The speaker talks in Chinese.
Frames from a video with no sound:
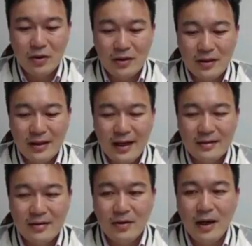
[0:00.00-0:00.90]
你算是
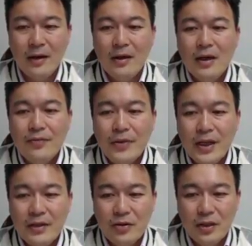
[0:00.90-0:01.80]
刚的话，
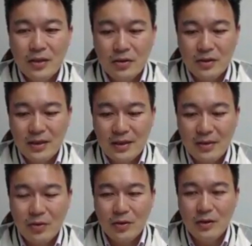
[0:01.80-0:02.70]
那你就可以从这
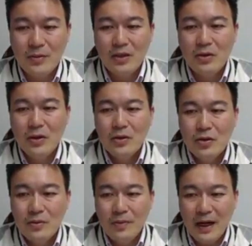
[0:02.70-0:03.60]
张图里面
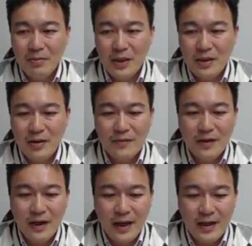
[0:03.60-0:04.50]
去把 P
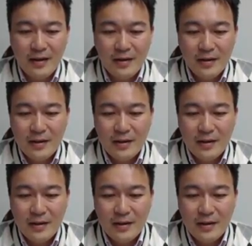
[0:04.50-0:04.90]
over A